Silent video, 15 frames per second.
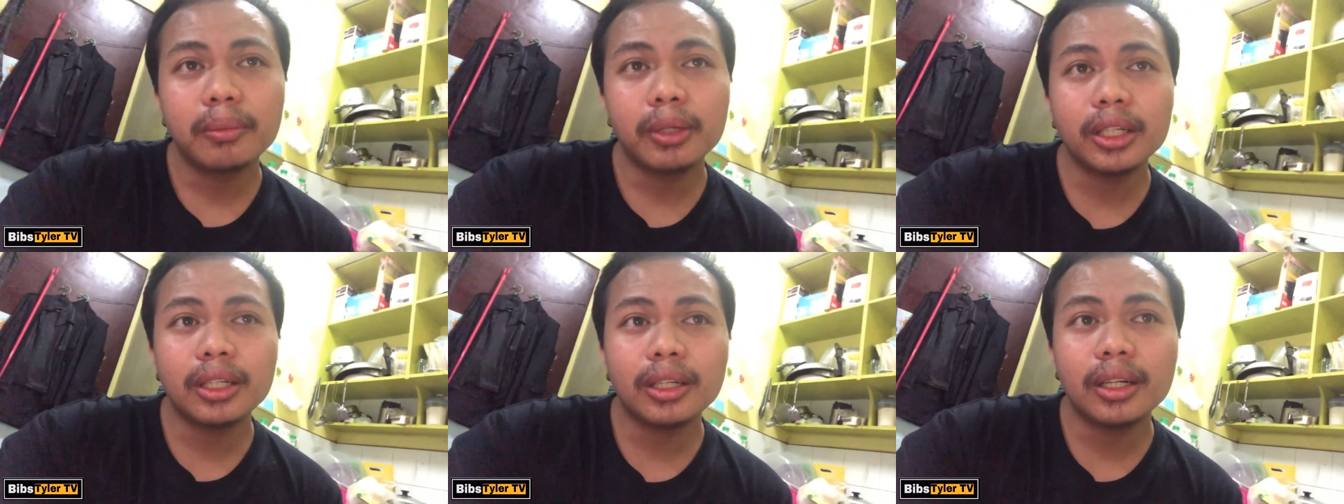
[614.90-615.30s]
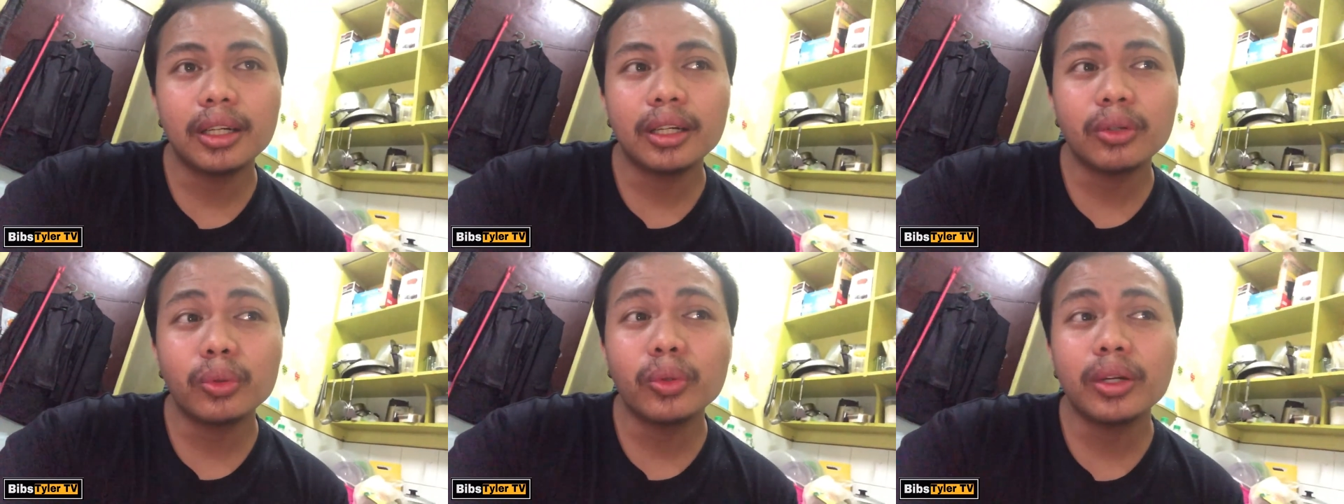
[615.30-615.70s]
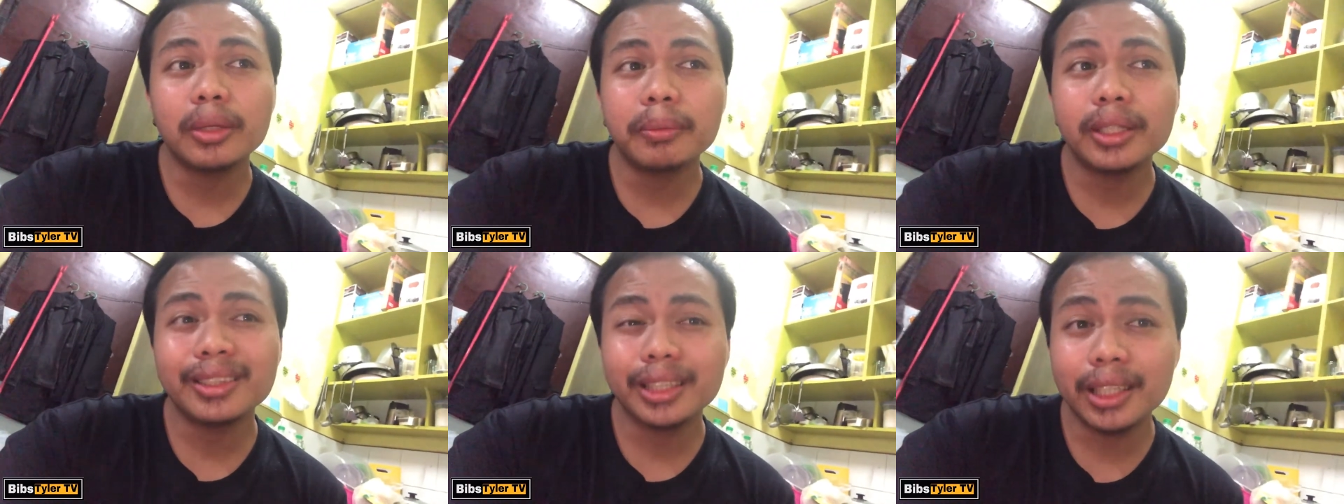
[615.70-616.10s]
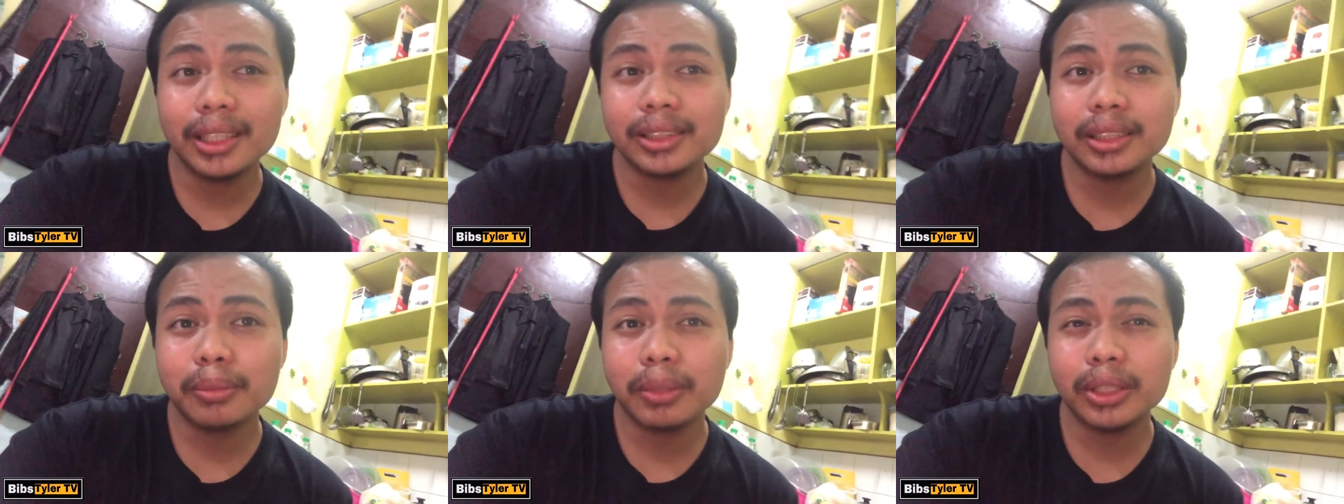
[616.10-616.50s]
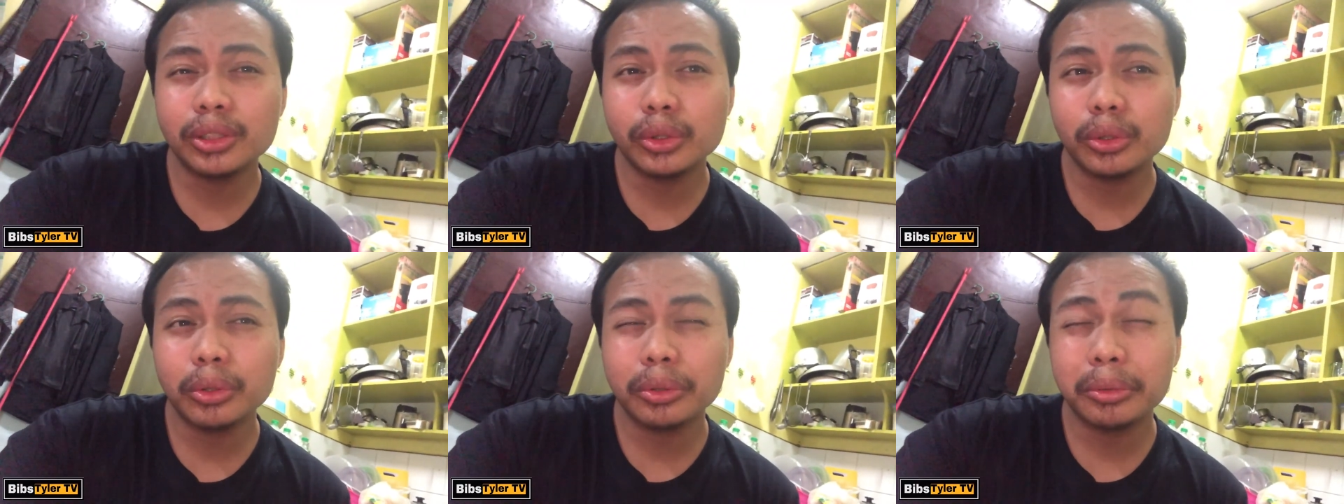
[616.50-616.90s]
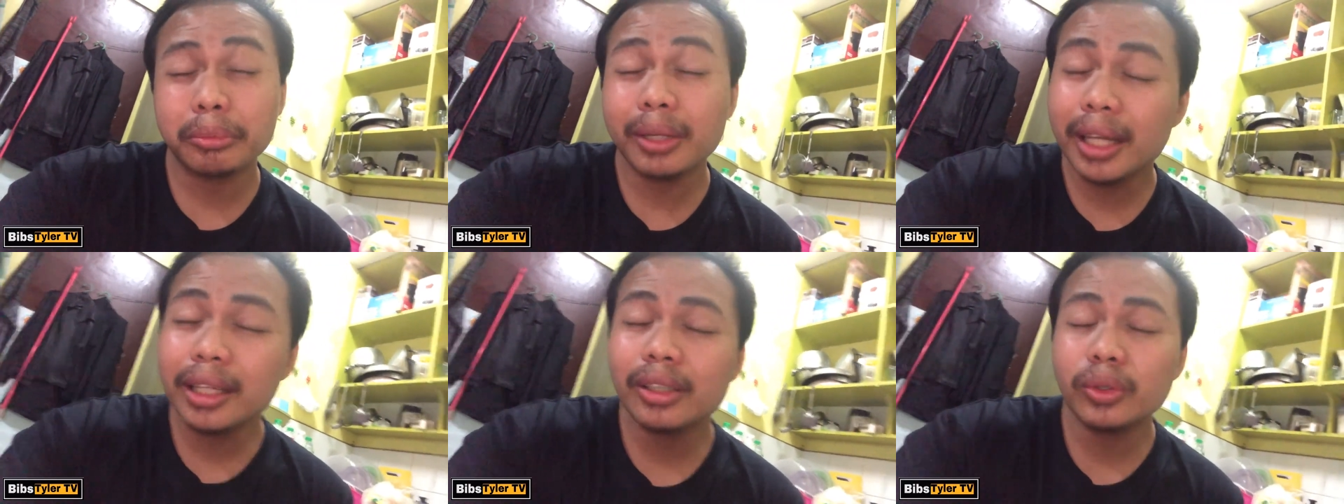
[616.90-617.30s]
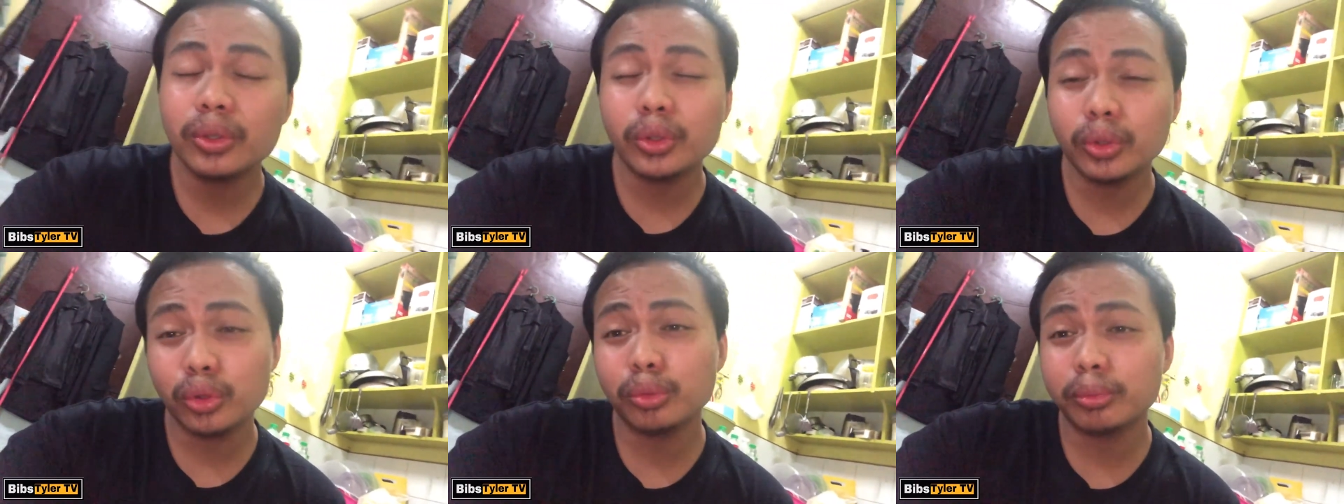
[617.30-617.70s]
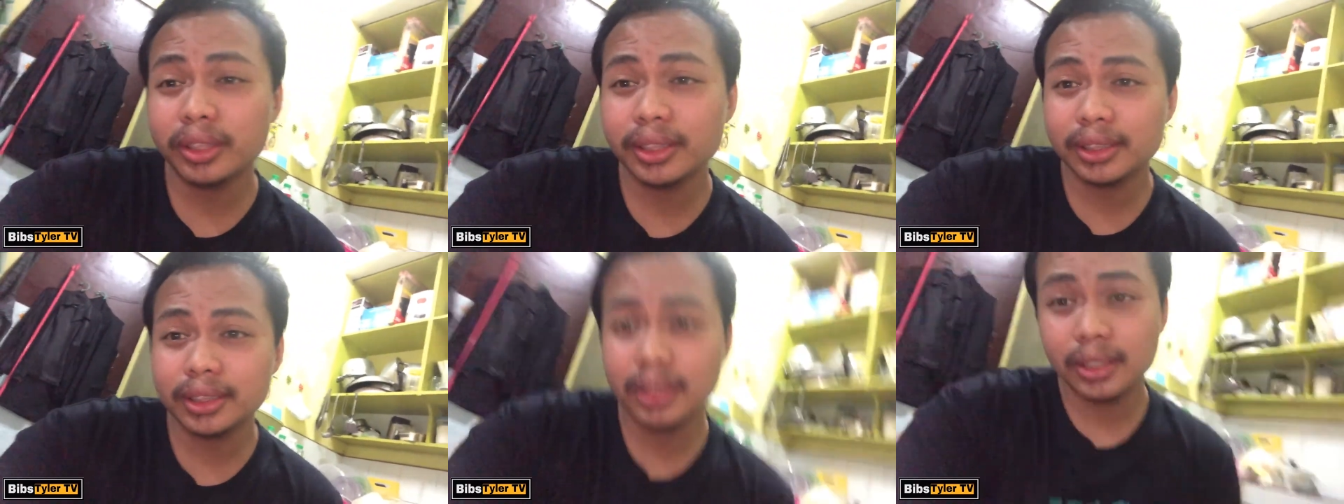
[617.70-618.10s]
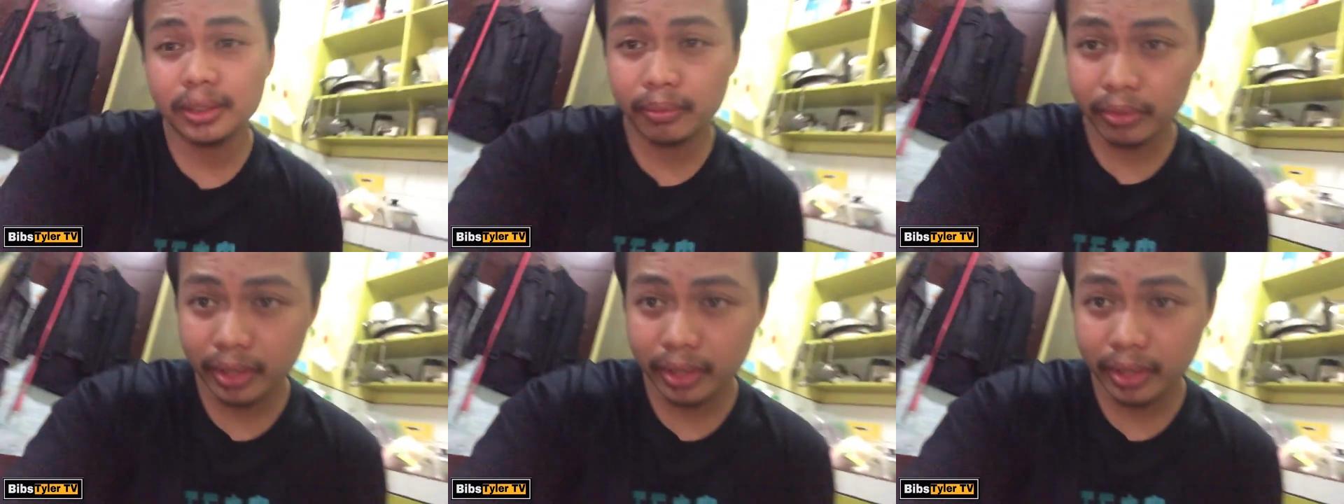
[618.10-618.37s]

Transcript: magkukuha ah, uh, kami ng guest na medyo malaking YouTubers